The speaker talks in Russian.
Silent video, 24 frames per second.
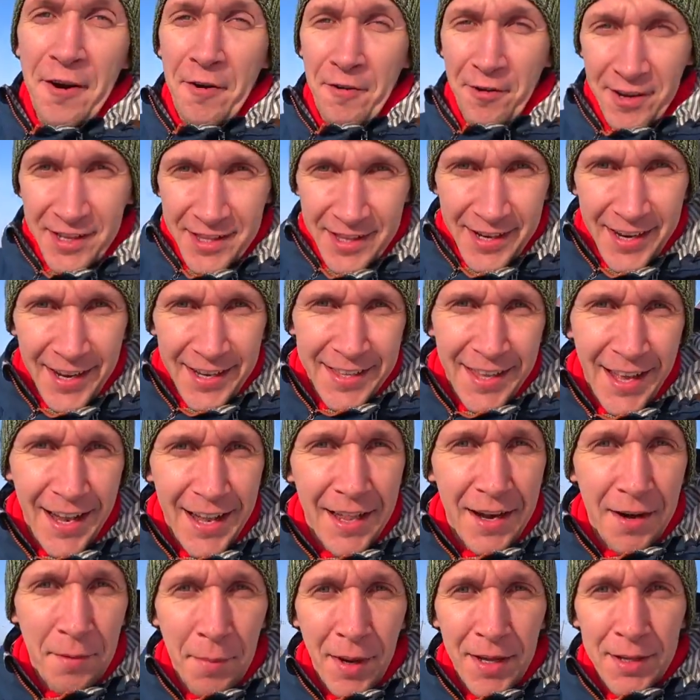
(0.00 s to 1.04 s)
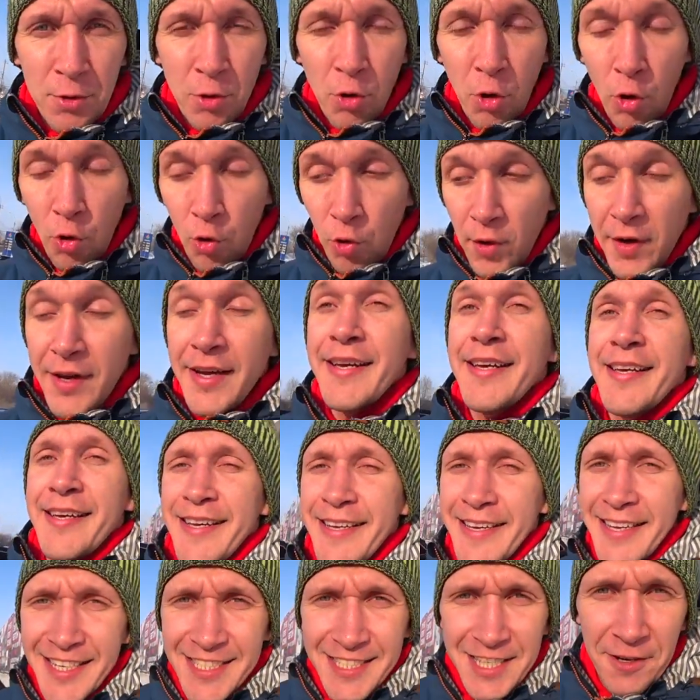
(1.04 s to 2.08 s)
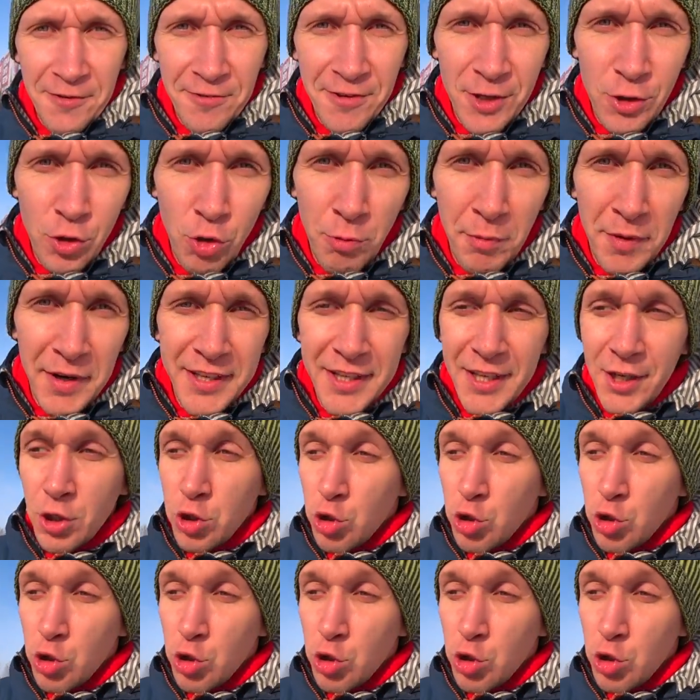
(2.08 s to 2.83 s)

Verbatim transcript: Вы на канале Роман Гоу. И если вы думаете,